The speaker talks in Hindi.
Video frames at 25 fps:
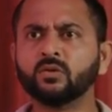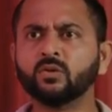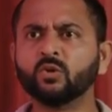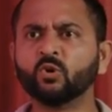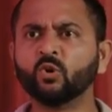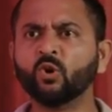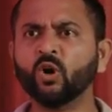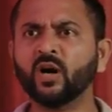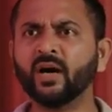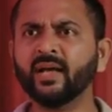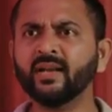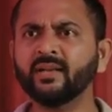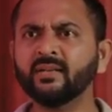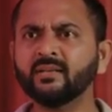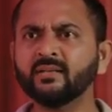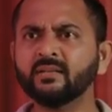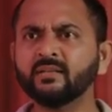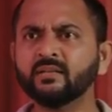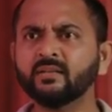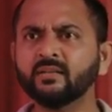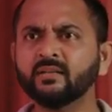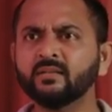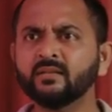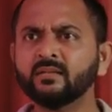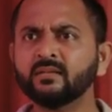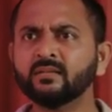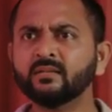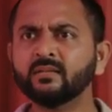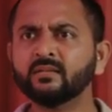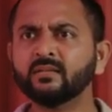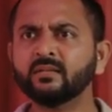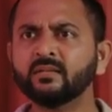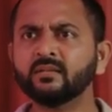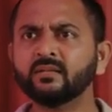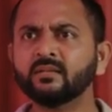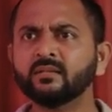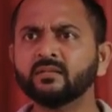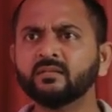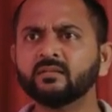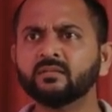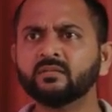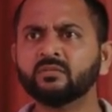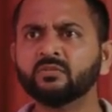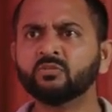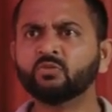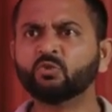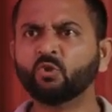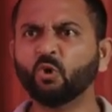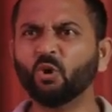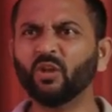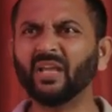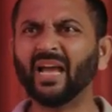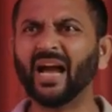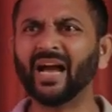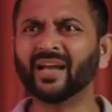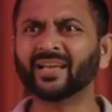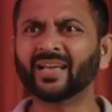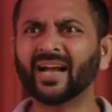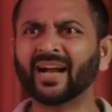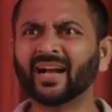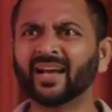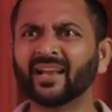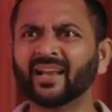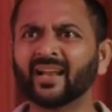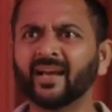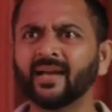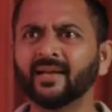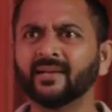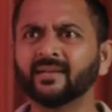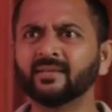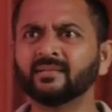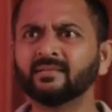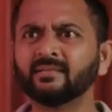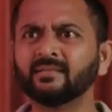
रोहन तू यहाँ क्या कर रहा है